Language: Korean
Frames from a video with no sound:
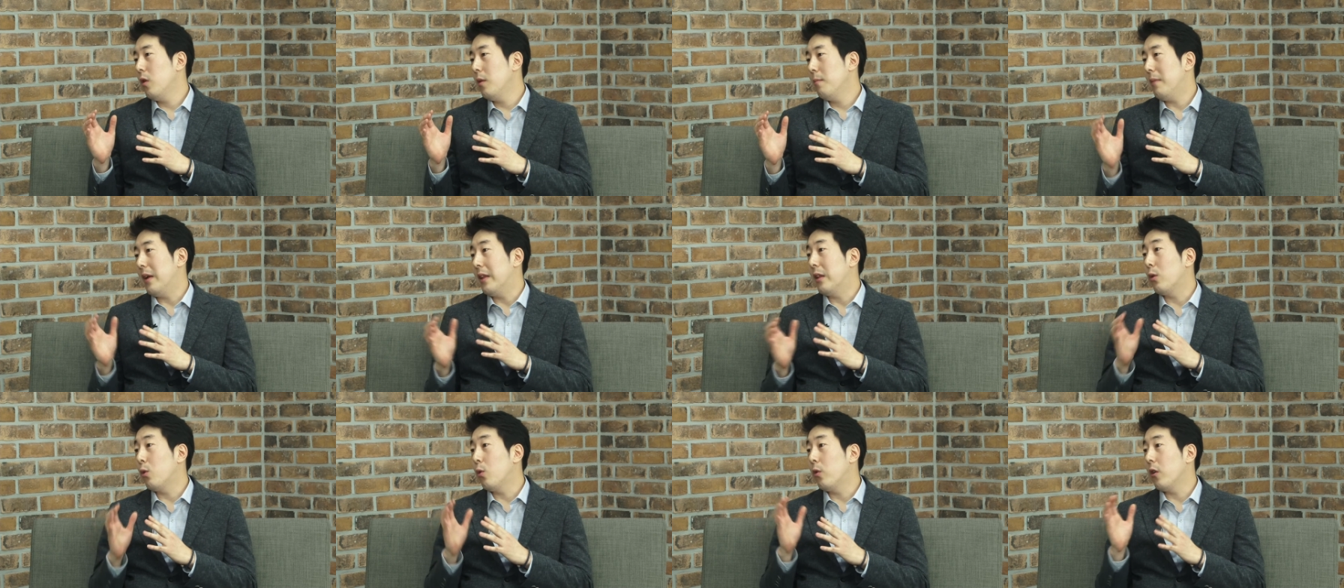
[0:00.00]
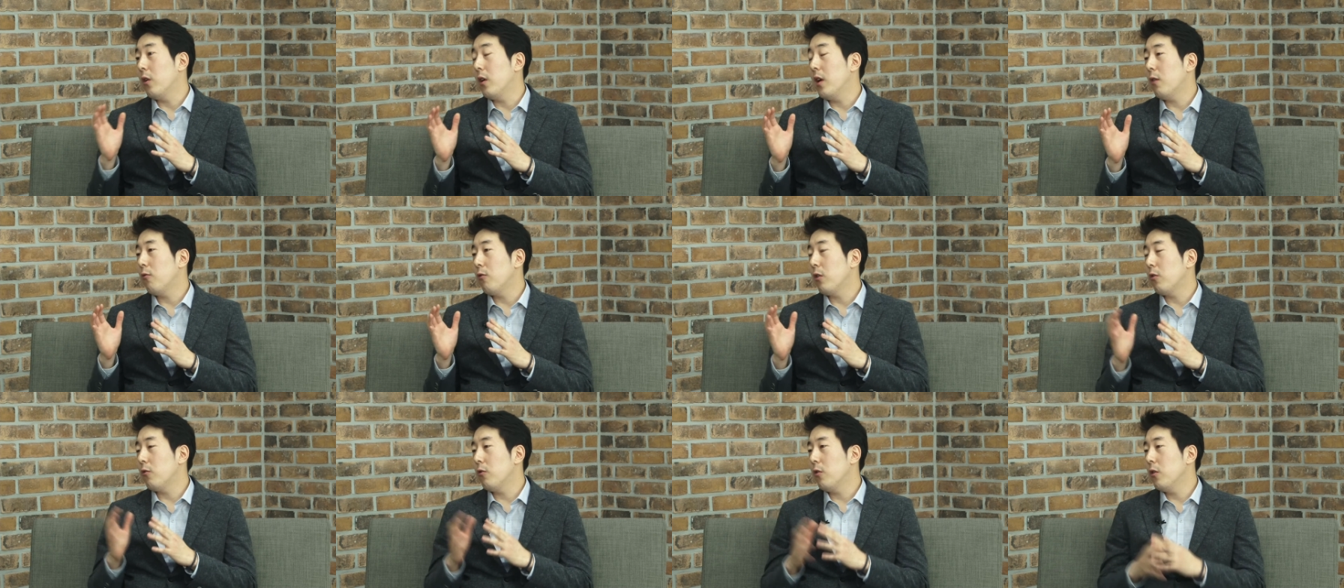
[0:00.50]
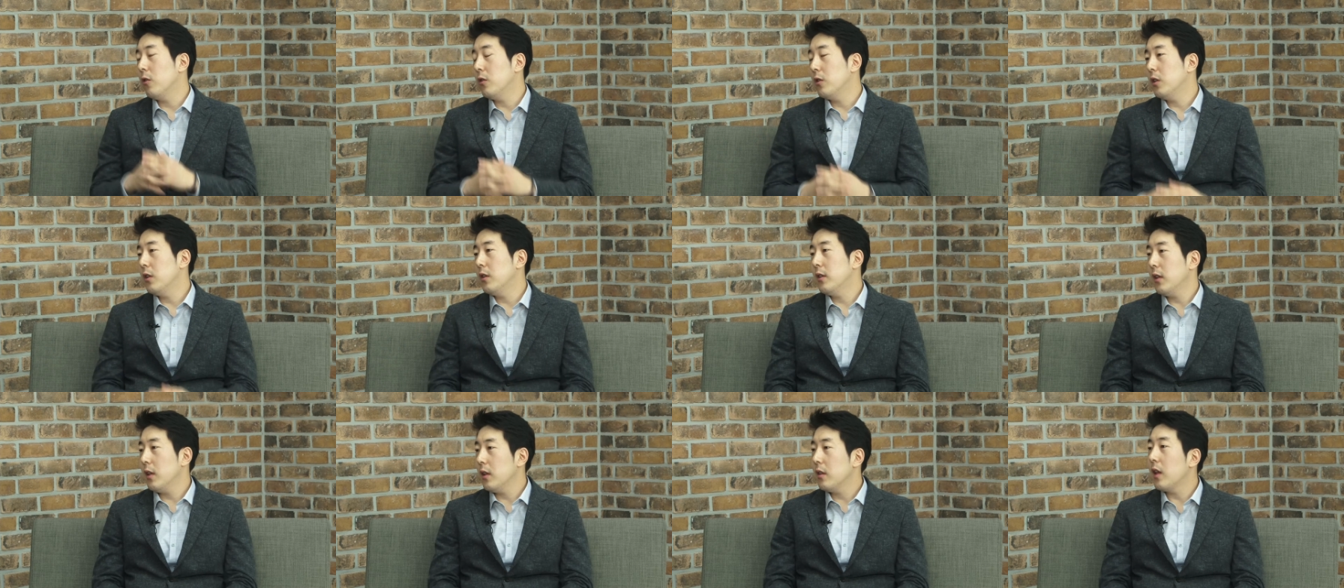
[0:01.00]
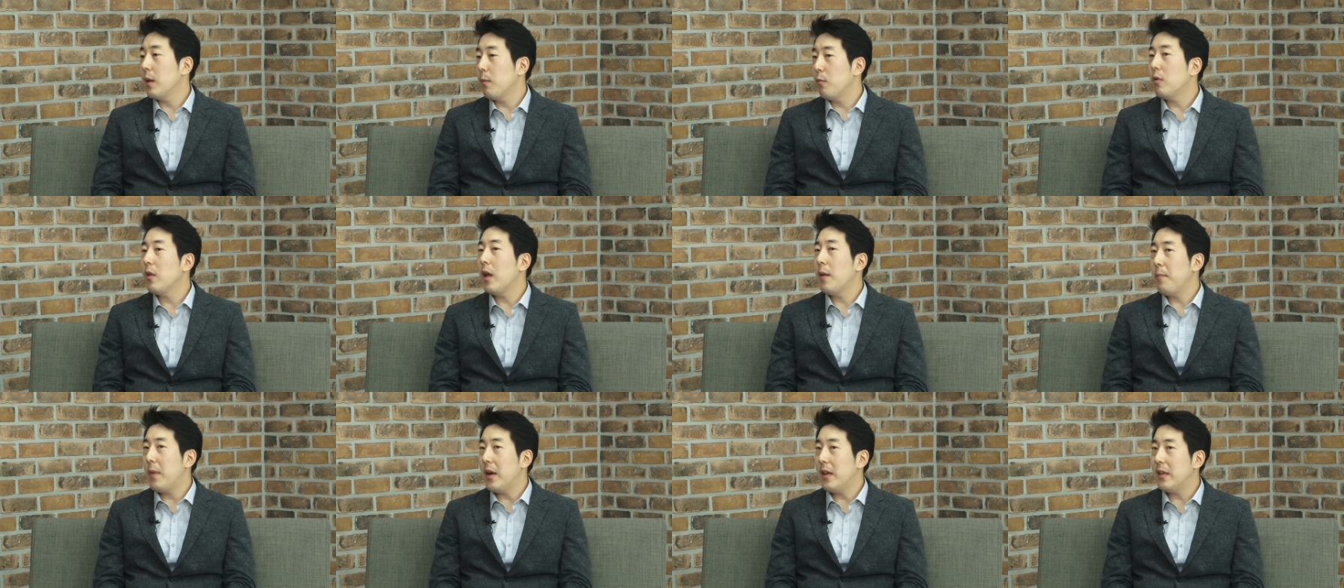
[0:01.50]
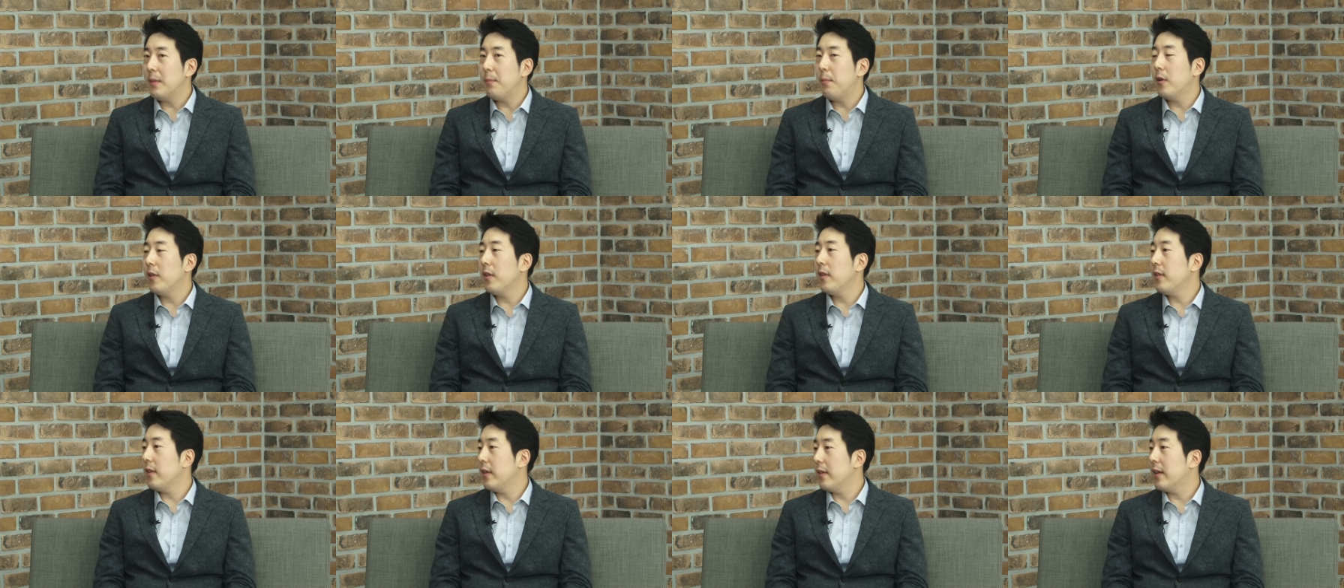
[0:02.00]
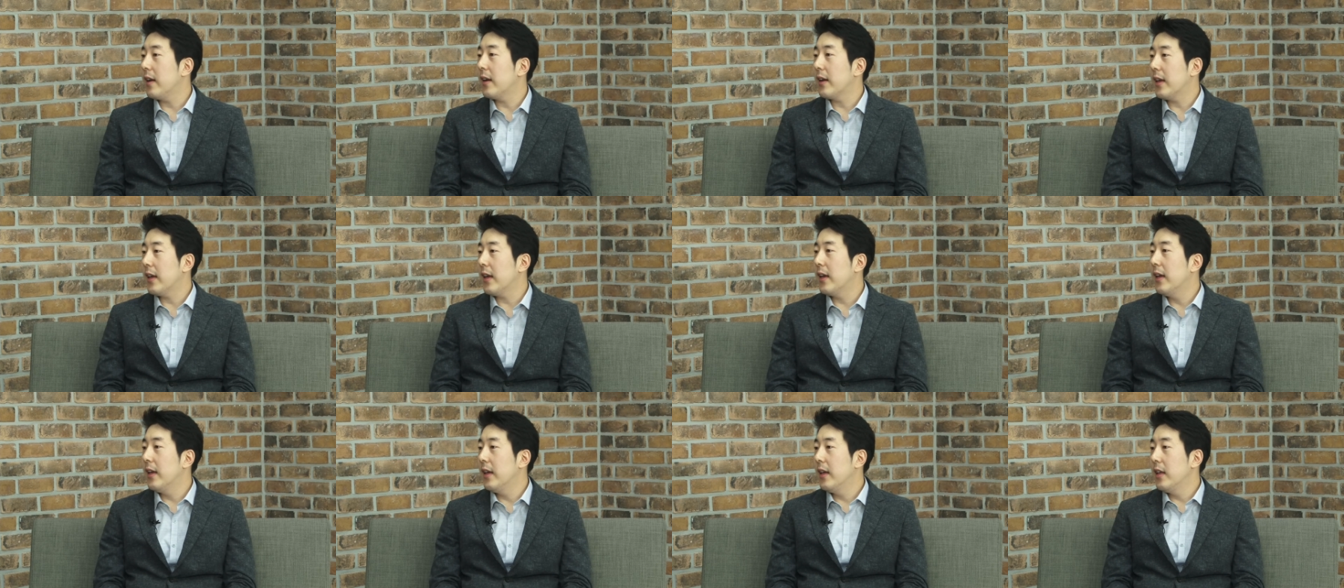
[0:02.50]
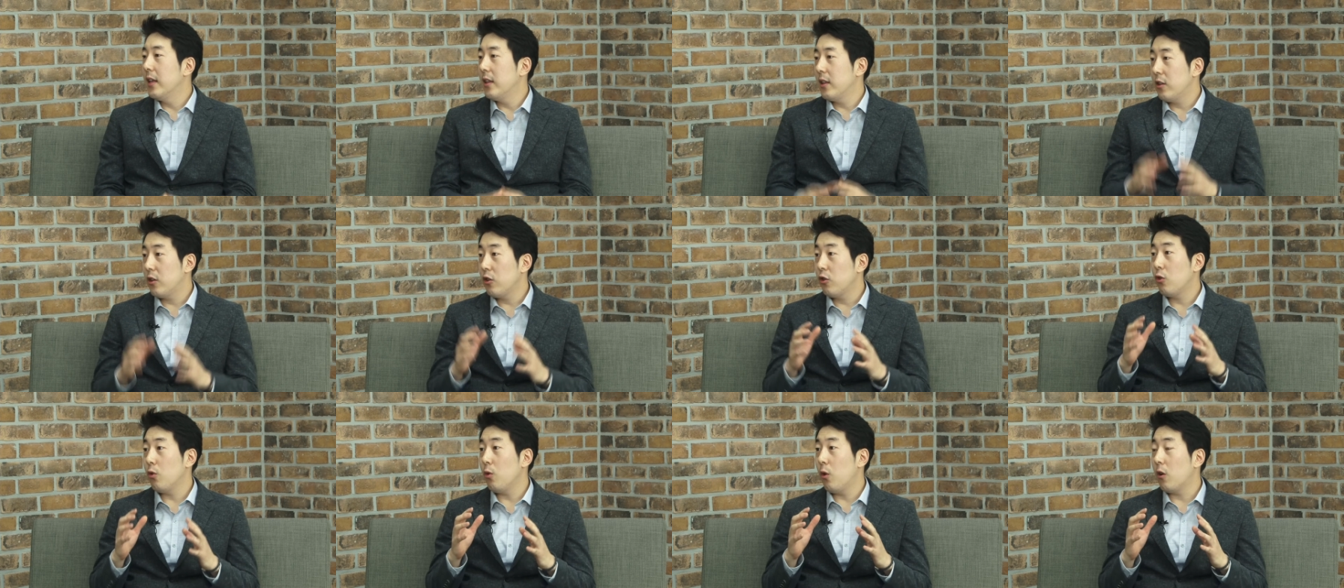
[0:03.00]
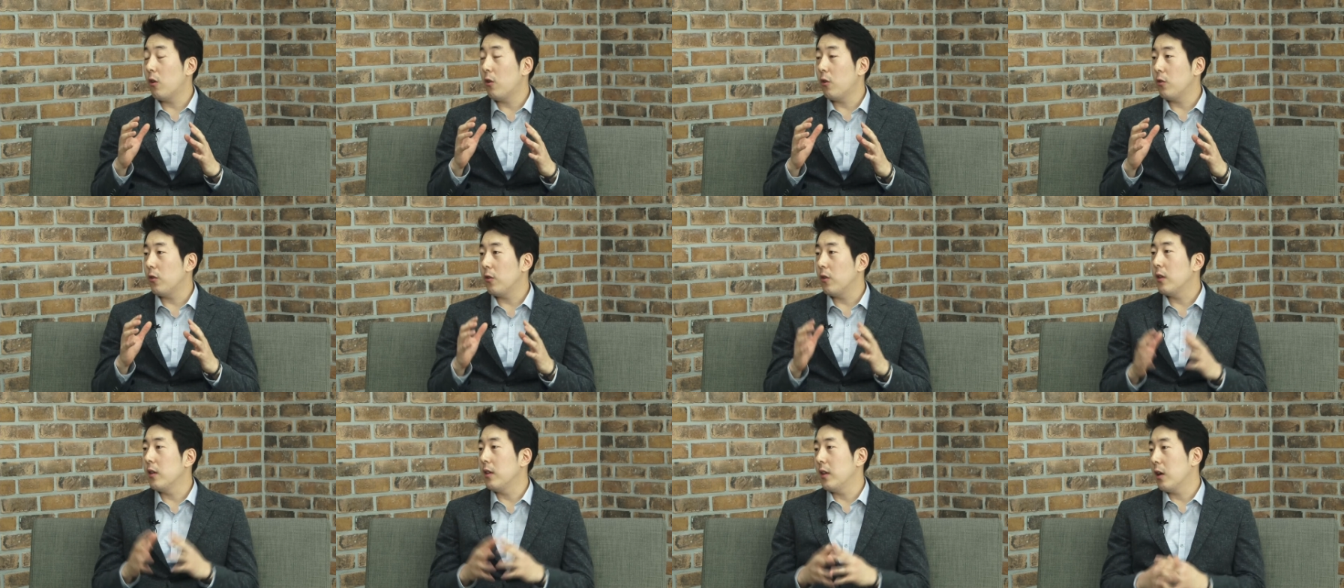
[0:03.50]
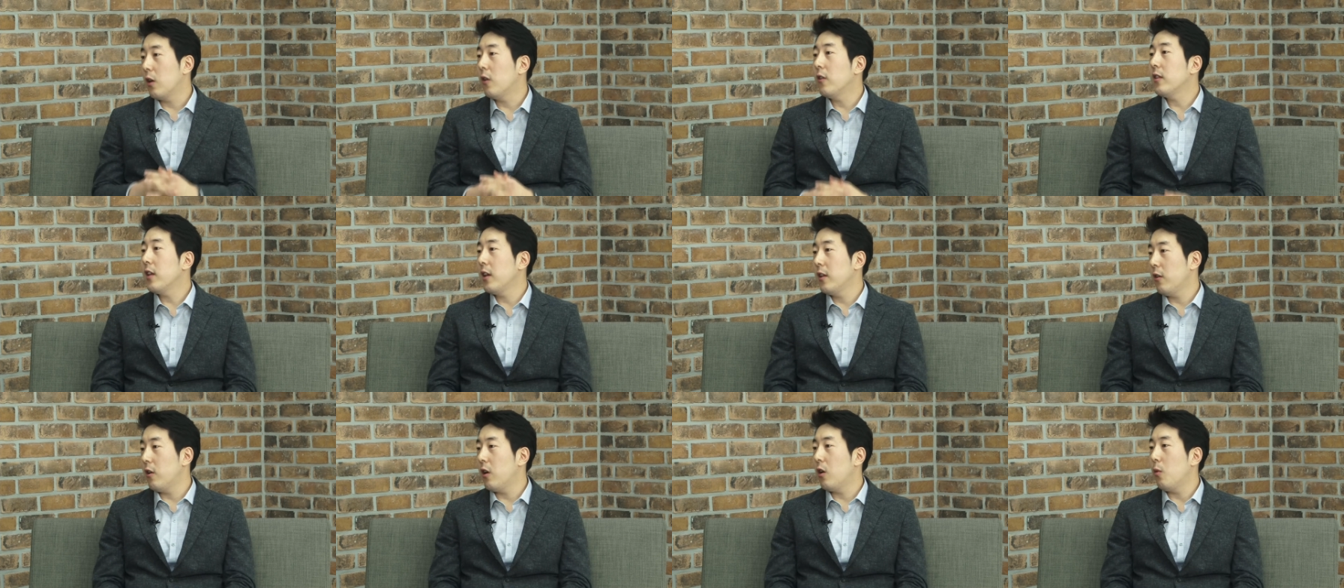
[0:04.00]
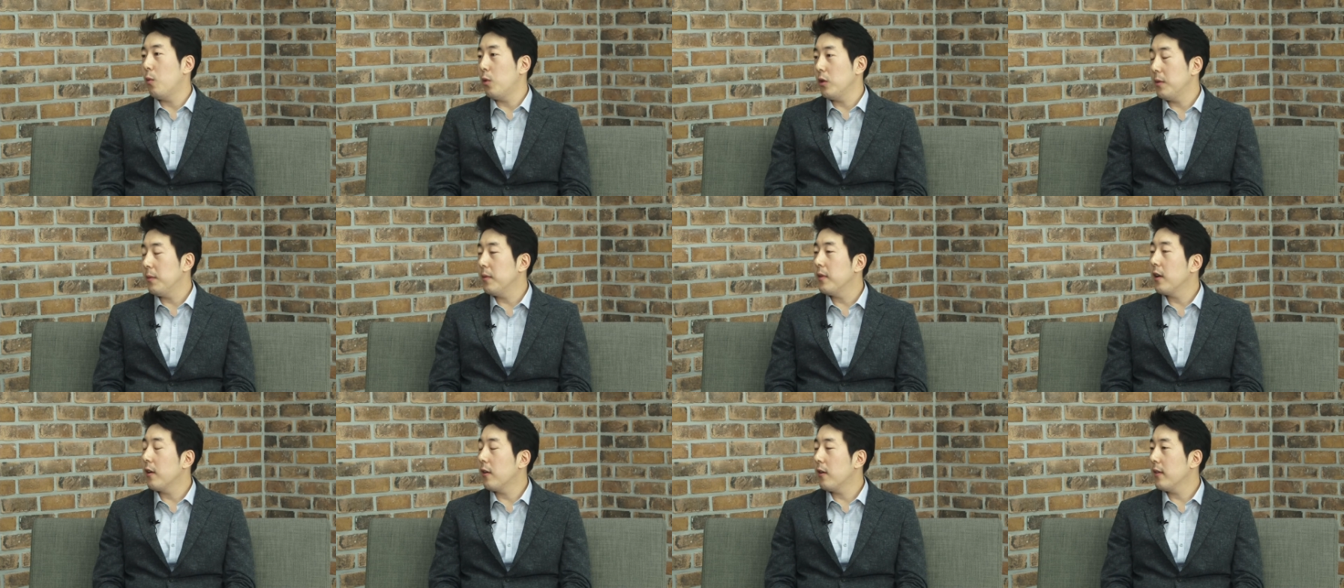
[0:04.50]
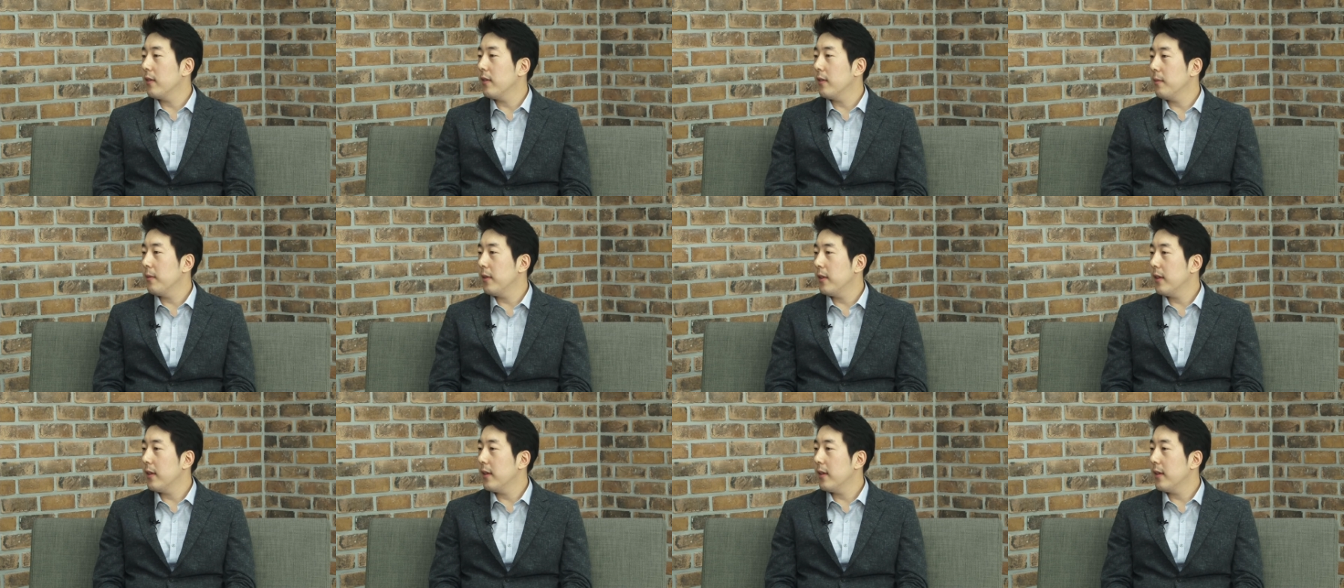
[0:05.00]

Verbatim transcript: 많이 고려를 하고 있고요. 실제 대부분 한 80% 이상이 네. 신규 워크로드는 이제 컨테이너라고 보시면 될 것 같습니다.